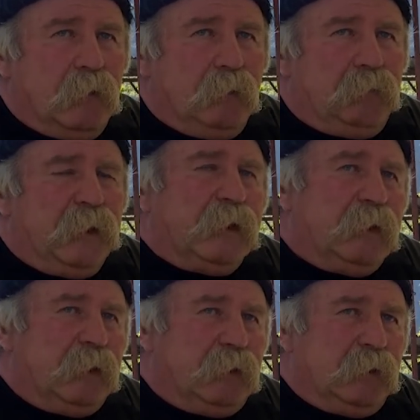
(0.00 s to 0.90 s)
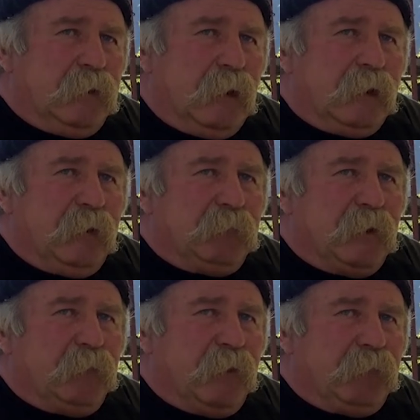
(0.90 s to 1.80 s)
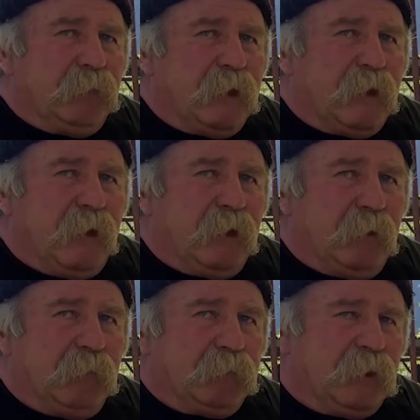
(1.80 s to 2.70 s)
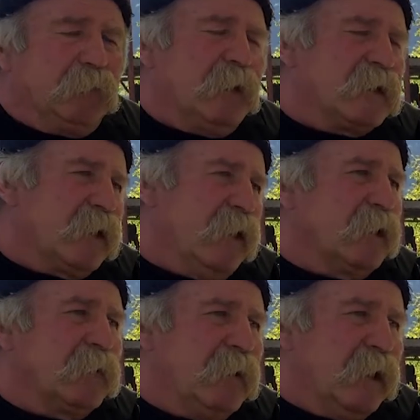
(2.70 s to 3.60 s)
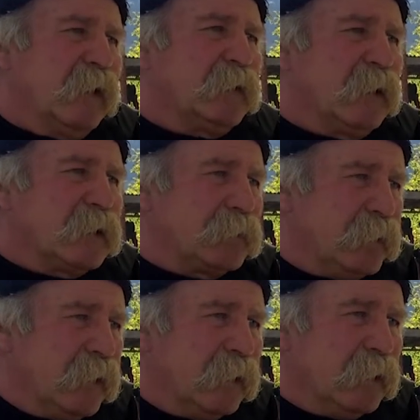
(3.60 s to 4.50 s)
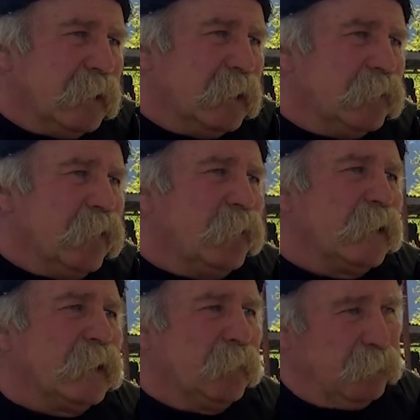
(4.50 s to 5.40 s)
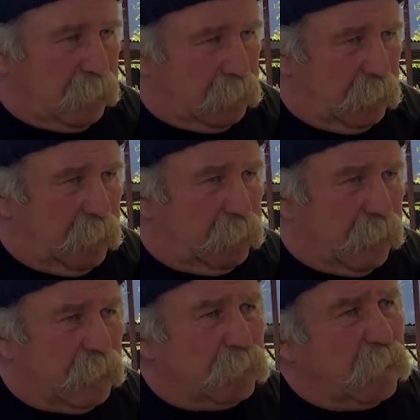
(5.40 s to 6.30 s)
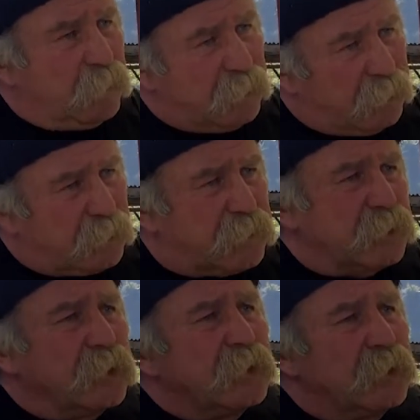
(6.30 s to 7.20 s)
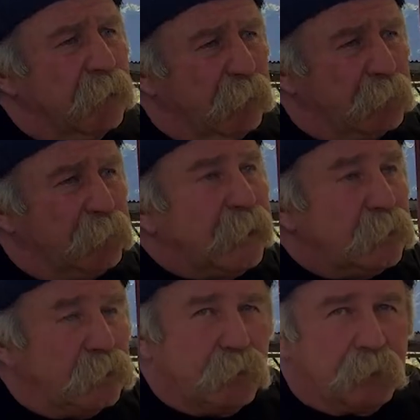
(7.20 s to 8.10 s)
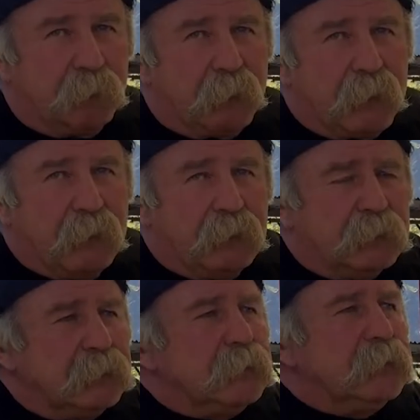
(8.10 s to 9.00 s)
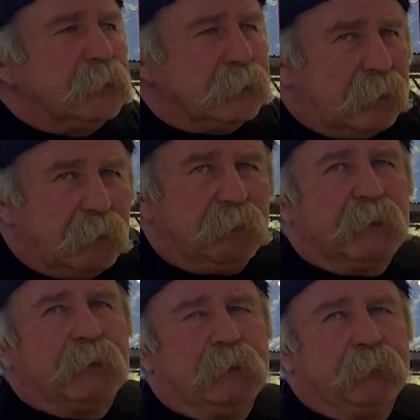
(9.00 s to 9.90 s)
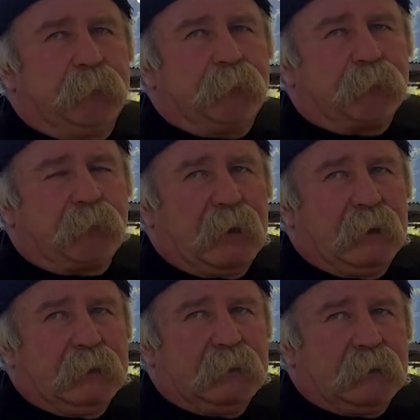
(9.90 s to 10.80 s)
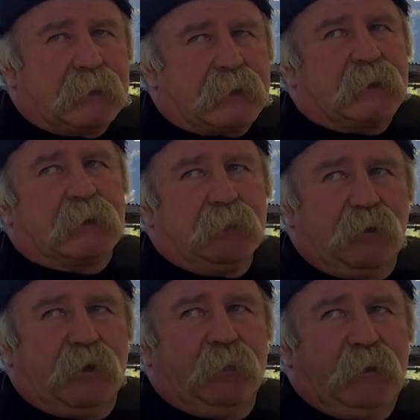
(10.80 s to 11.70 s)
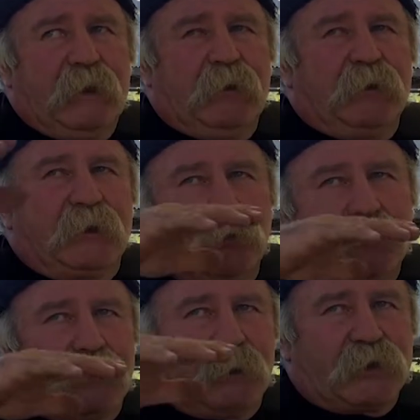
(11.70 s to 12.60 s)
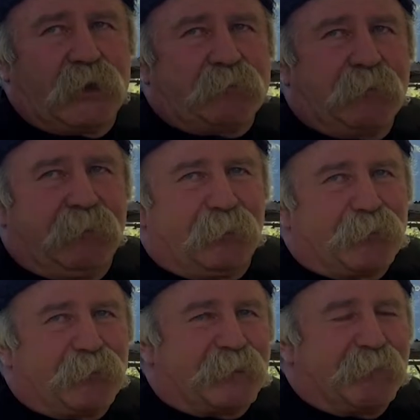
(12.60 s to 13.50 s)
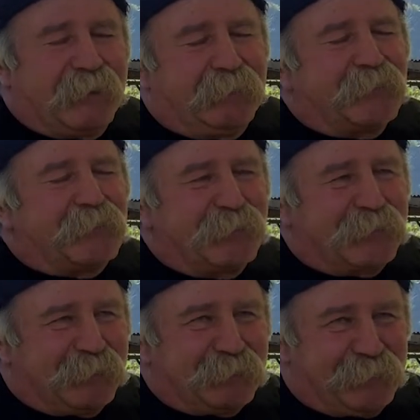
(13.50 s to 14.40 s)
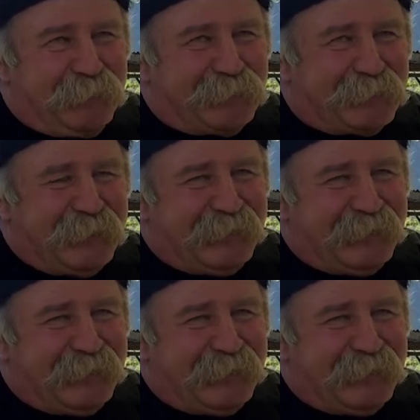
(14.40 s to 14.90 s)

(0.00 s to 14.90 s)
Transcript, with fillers: Ben dedi annemden babamdan ayrılamam dedim ben seni aldım ya anan da ben baban da ben. Ama anan babanla yaşarsan devam et ben gidiyorum. Gelmedi. sıktım böyle bir 50 metre yukarıda çeşme var. O çeşmeden bu su içtim soğuk sudan.